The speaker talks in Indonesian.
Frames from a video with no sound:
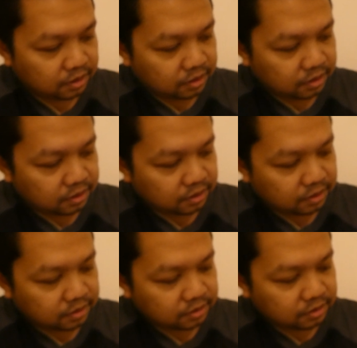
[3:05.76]
Uh, ya.
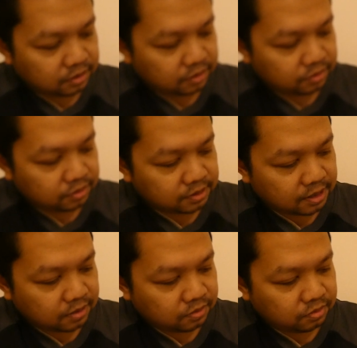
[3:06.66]
eh, terus
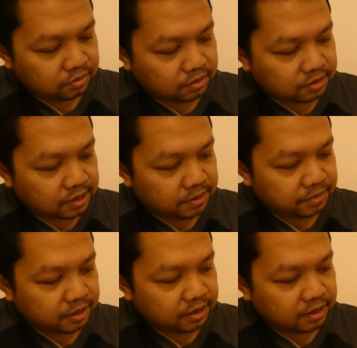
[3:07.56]
aku saya
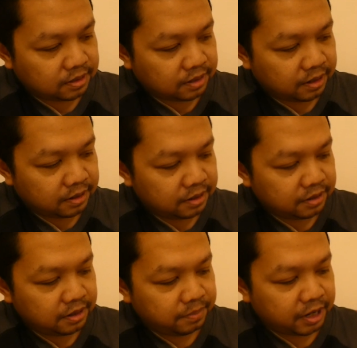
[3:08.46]
melihat nah
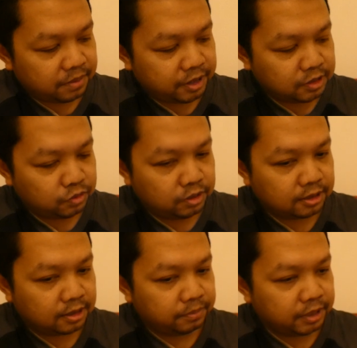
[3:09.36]
dia pakai baju
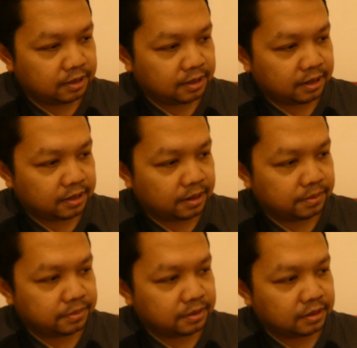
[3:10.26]
hitam ini kayak
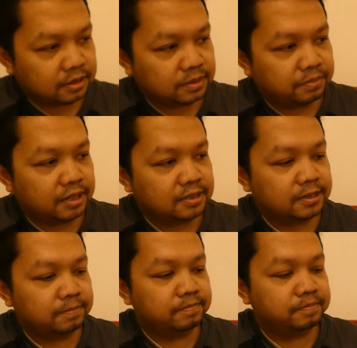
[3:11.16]
uh,
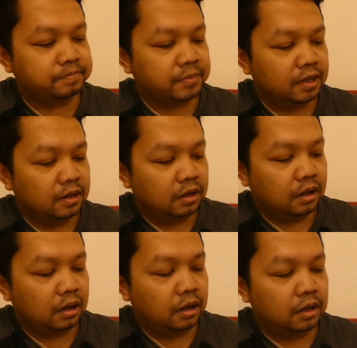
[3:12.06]
semacam
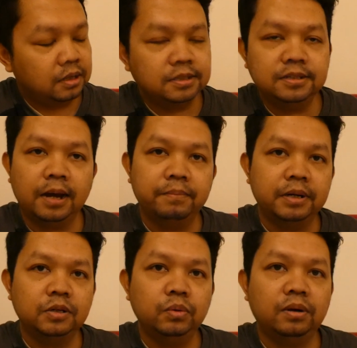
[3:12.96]
uh, sedang
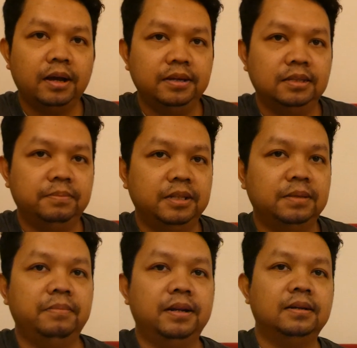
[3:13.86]
berduka ya
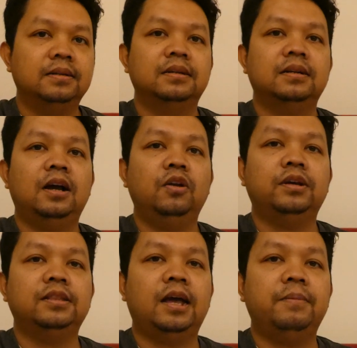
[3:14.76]
teman-teman. Kalau
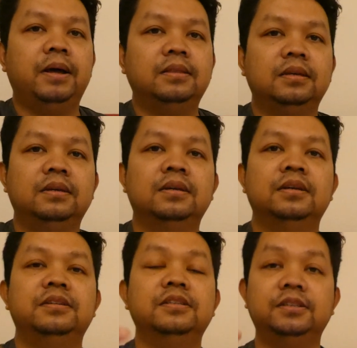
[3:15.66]
kita amati,
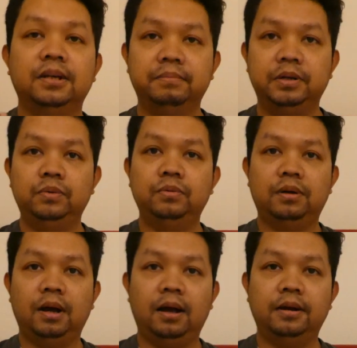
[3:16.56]
dia sedang
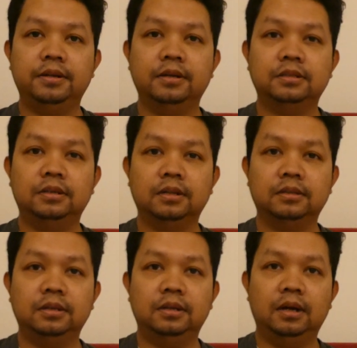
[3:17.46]
berduka, dia sedang
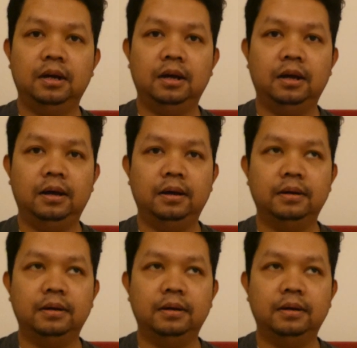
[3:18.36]
tidak